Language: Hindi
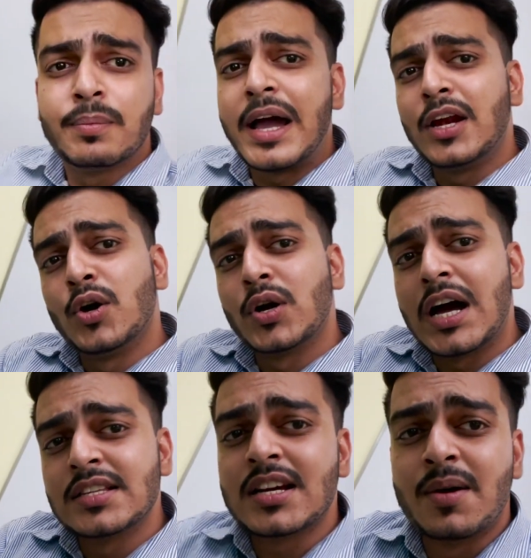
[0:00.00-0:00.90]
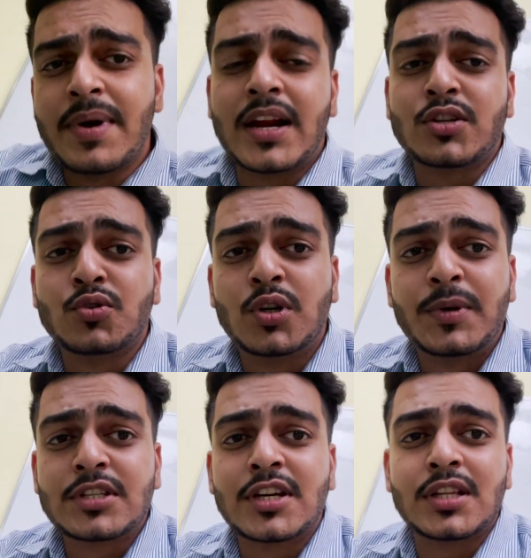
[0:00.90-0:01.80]
भाई लोग आज का हमारा शूट
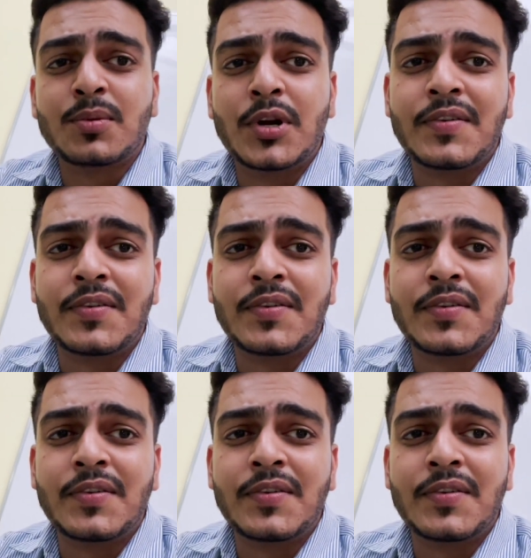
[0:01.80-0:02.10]
बस खत्म होने